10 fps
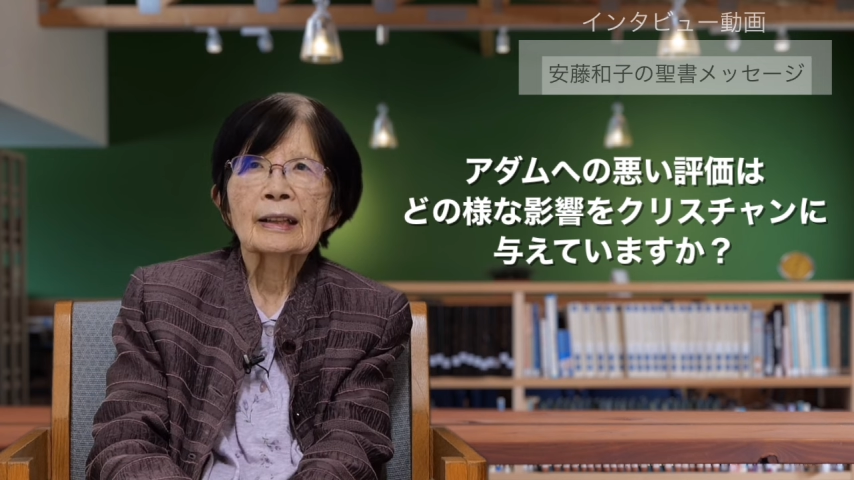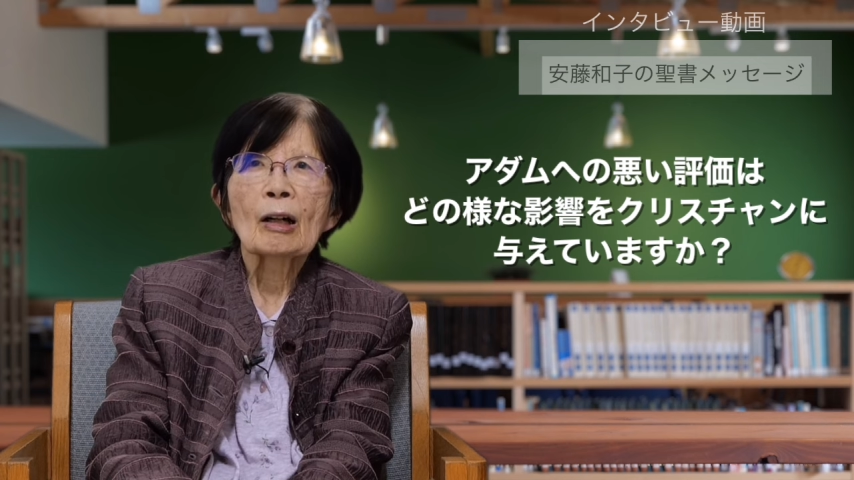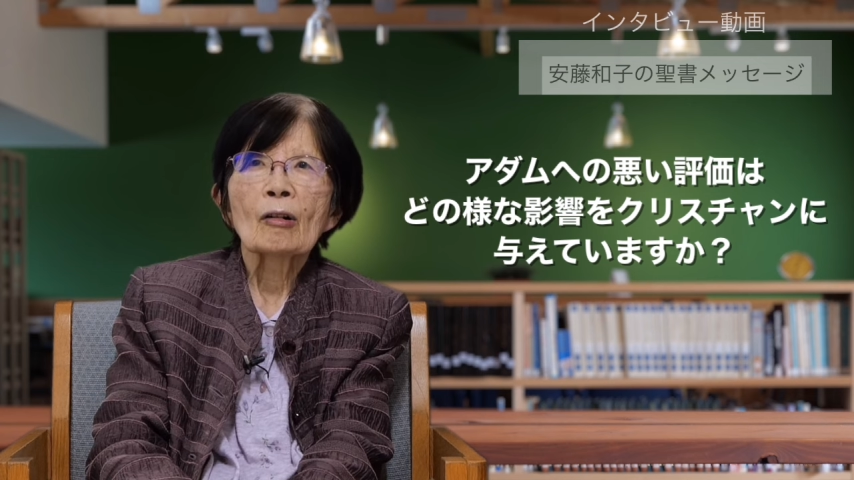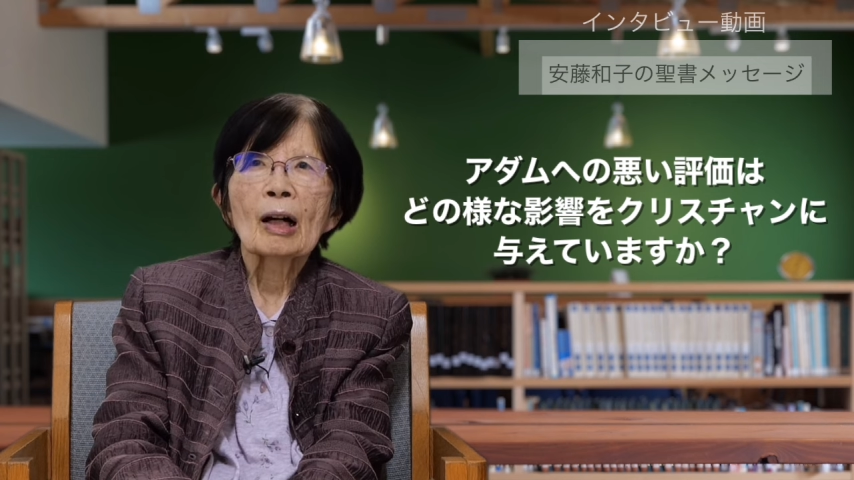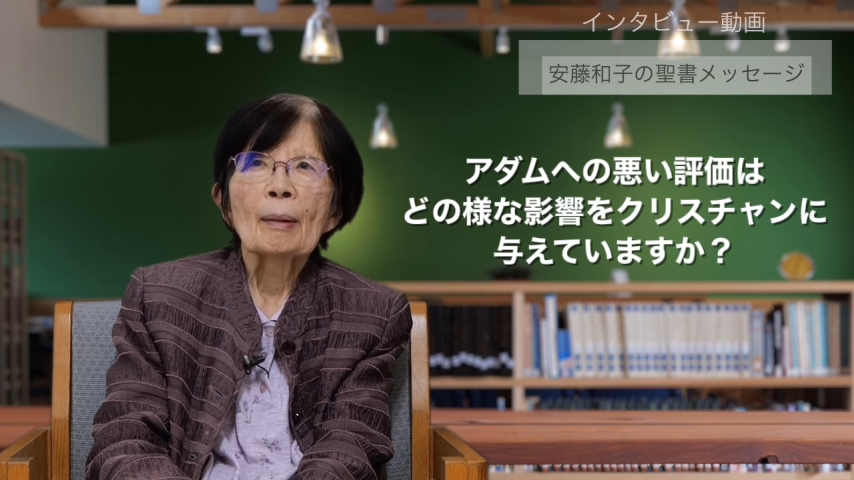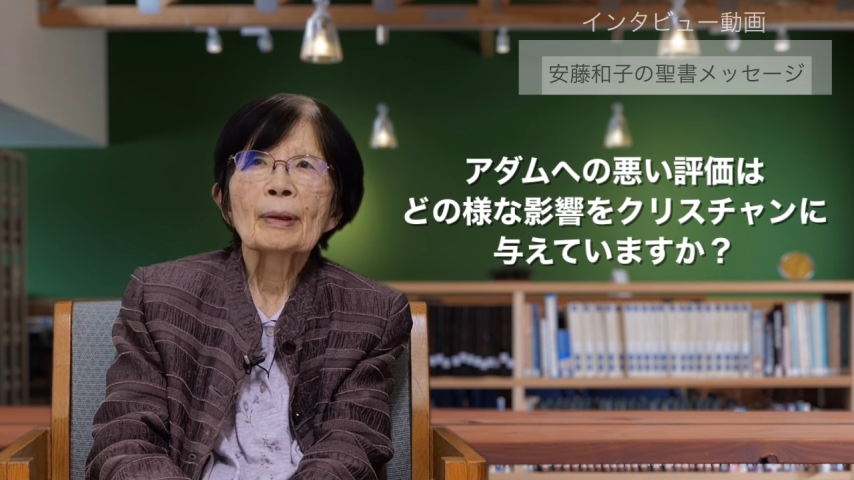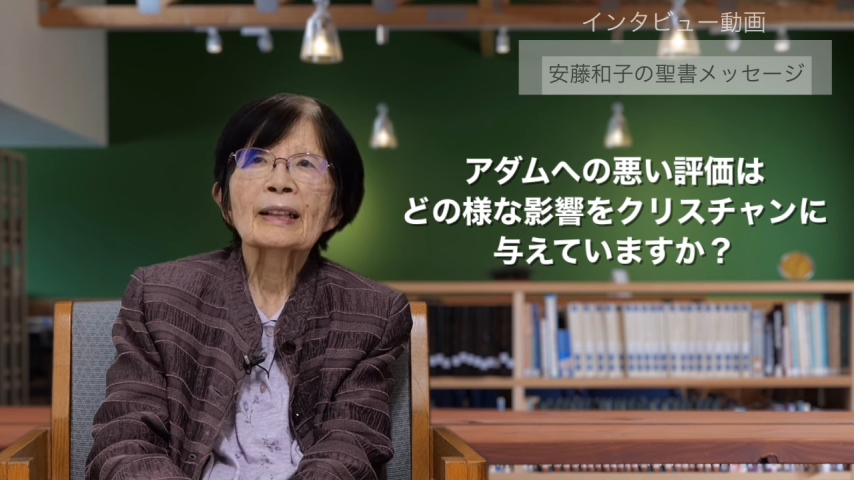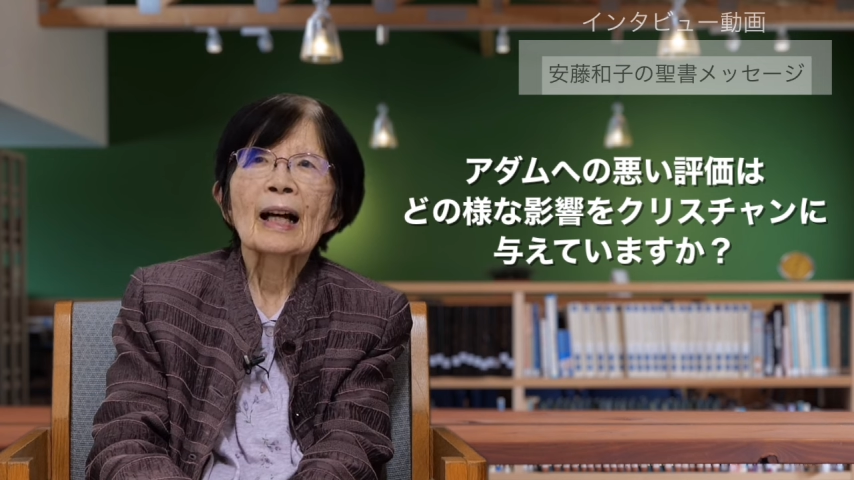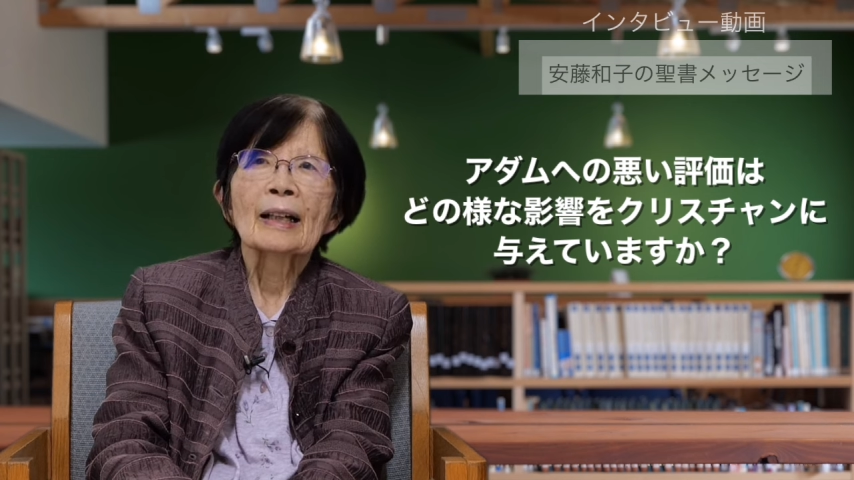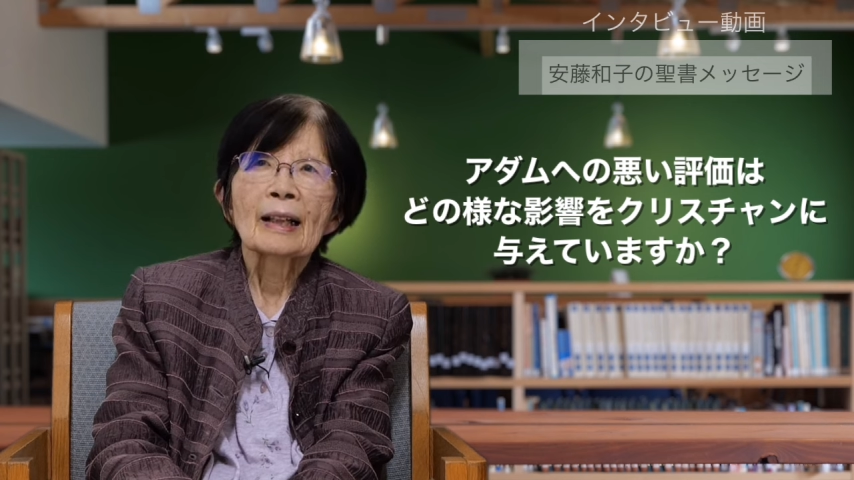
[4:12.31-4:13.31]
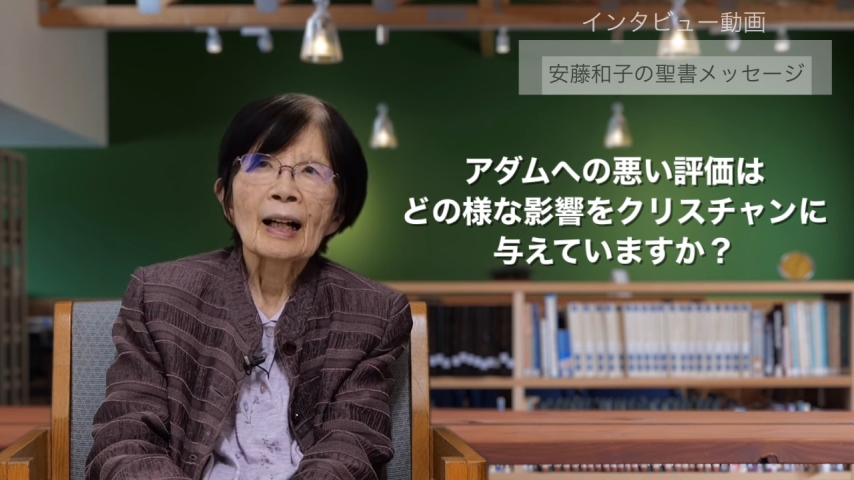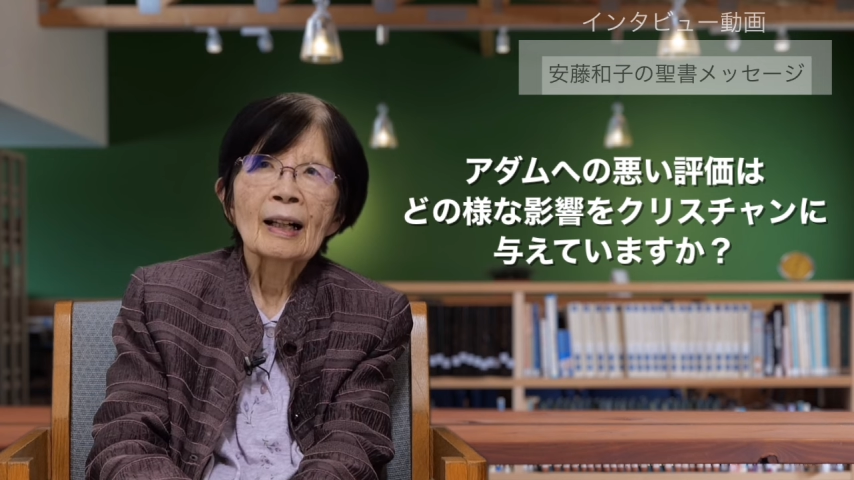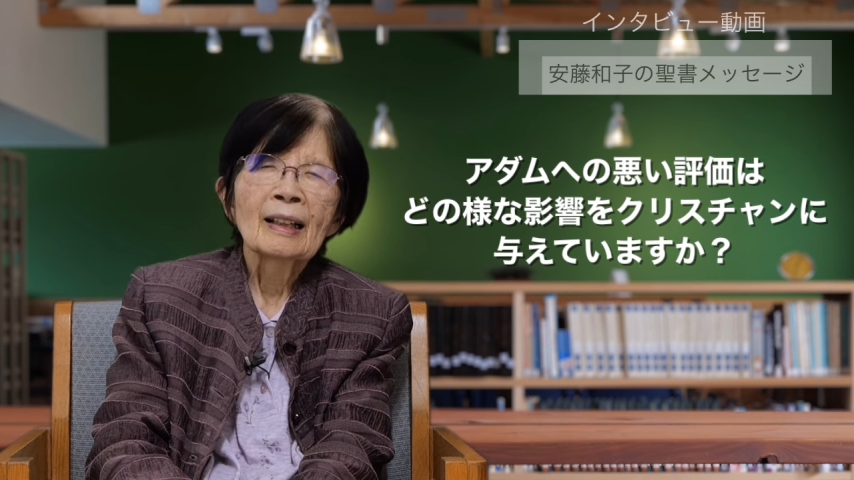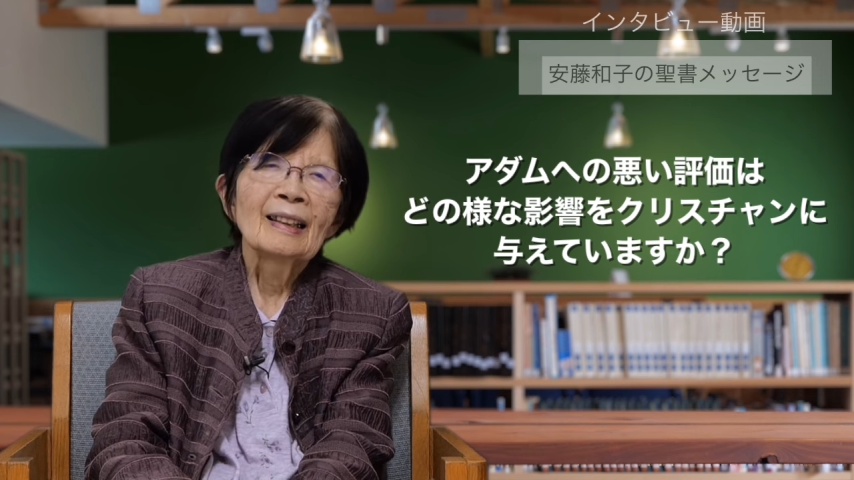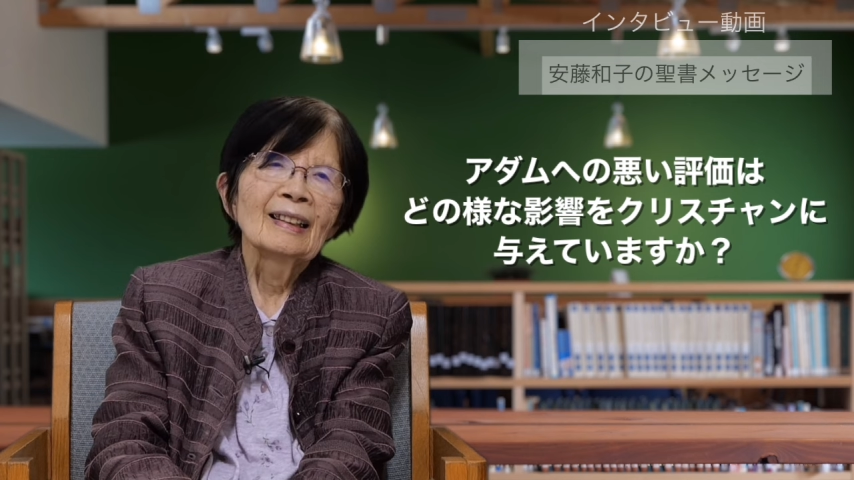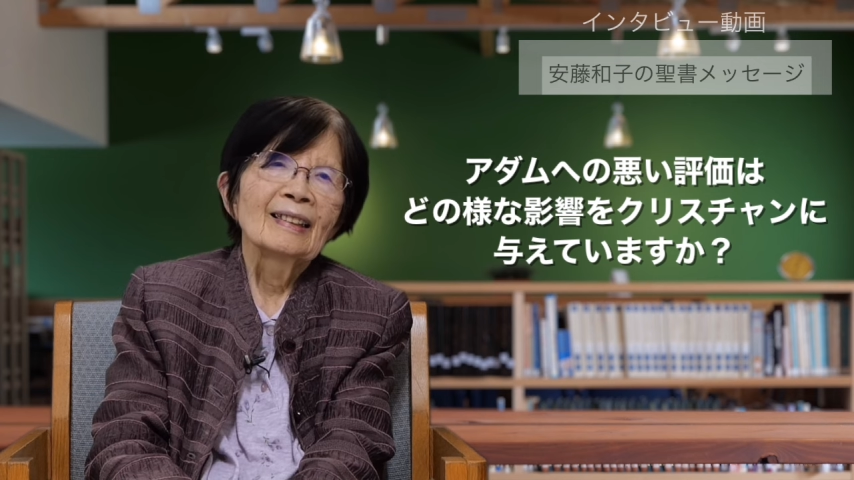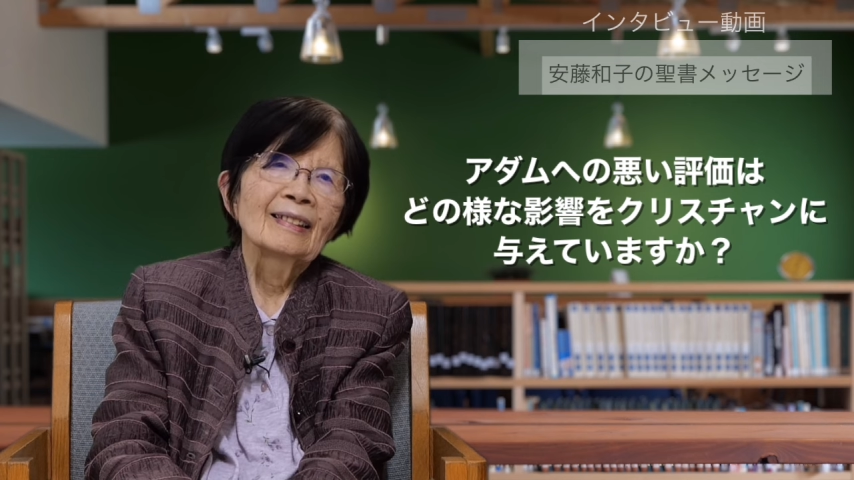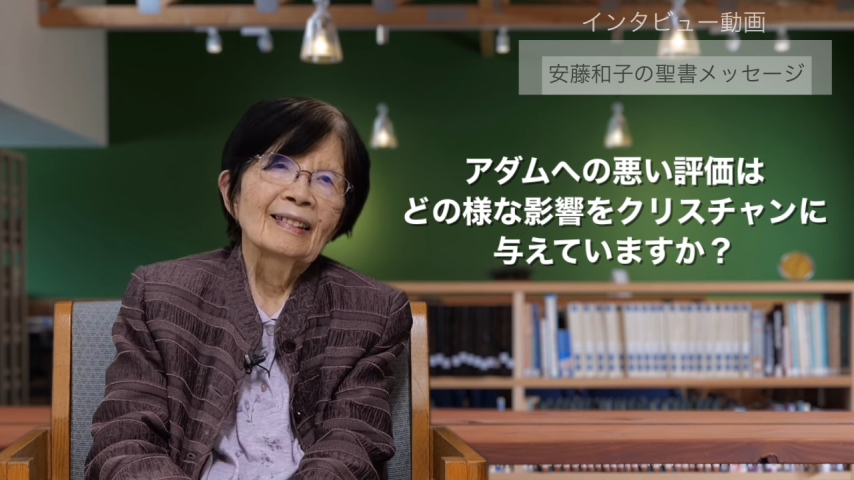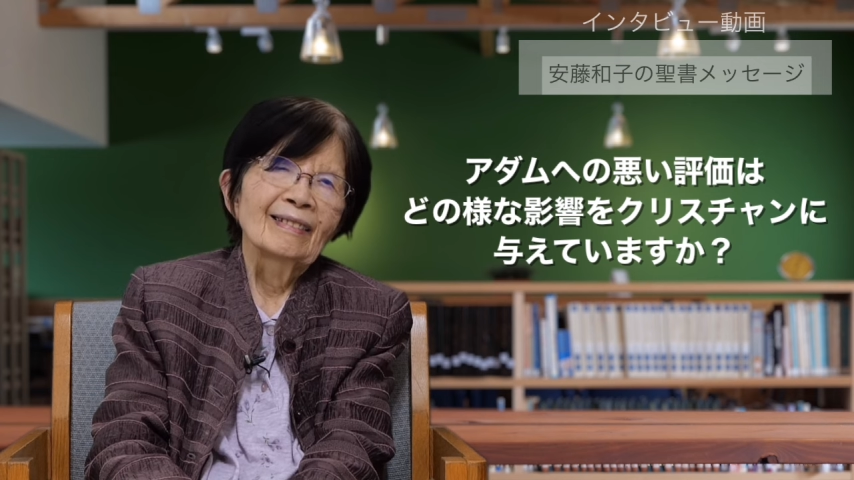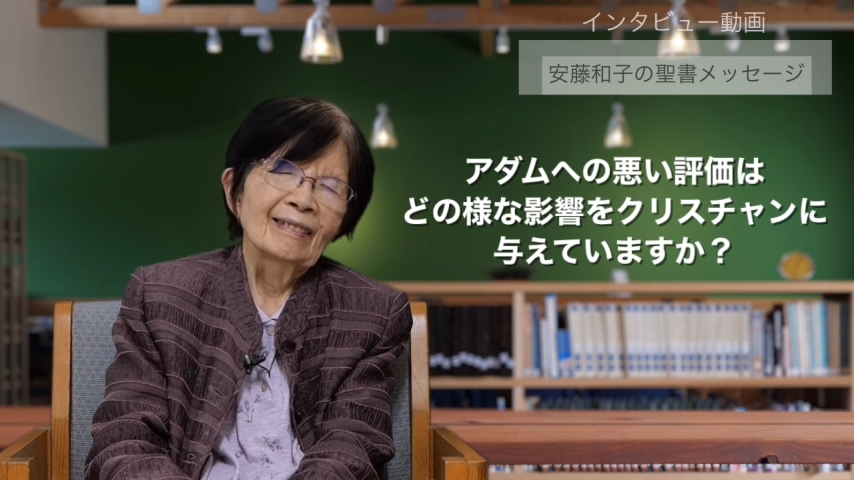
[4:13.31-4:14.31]
ちゃおうかみたいな、
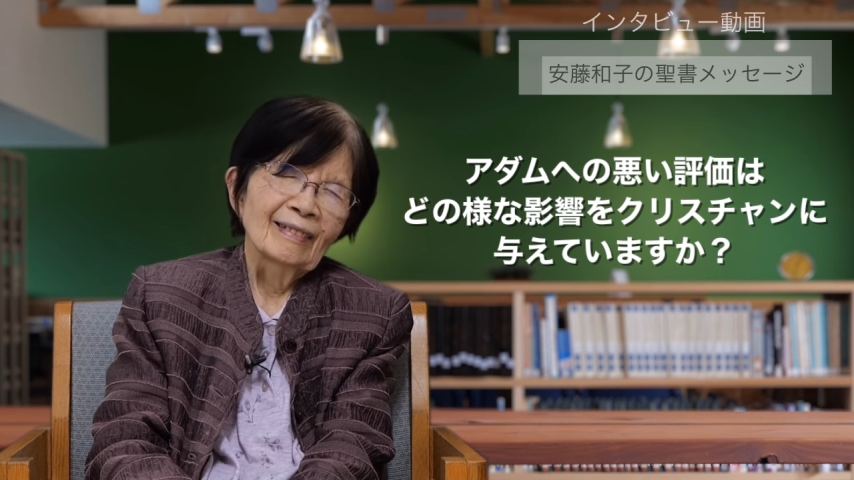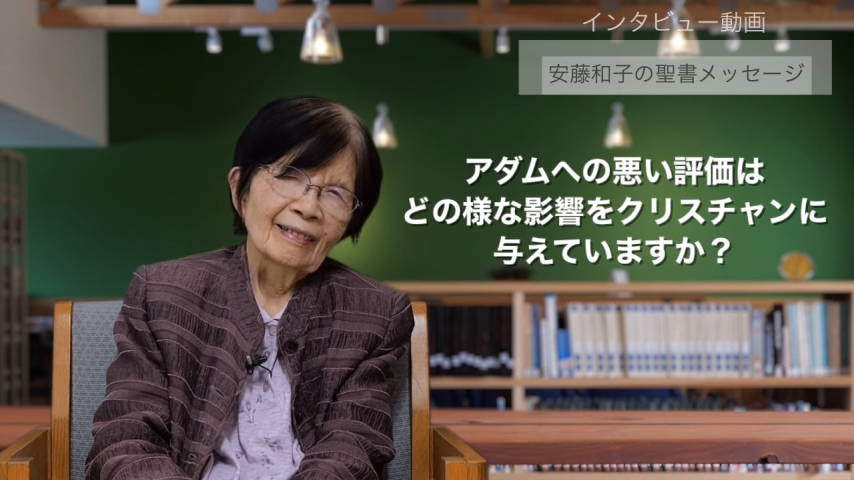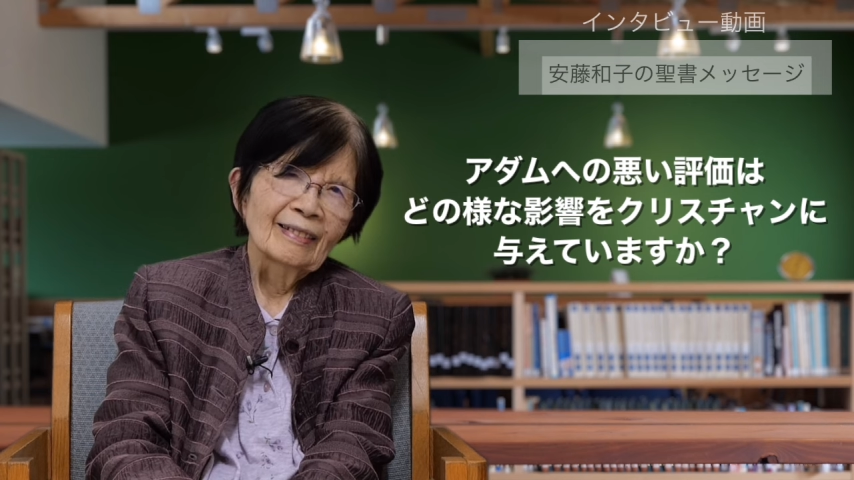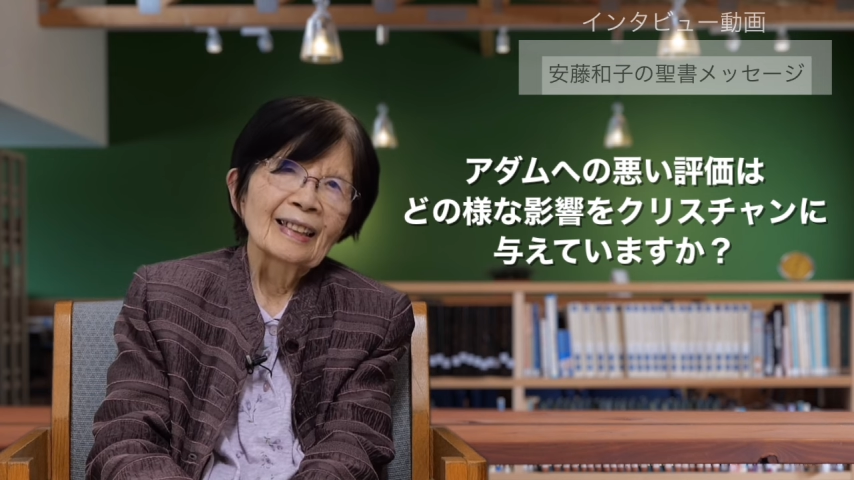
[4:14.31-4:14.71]
うん、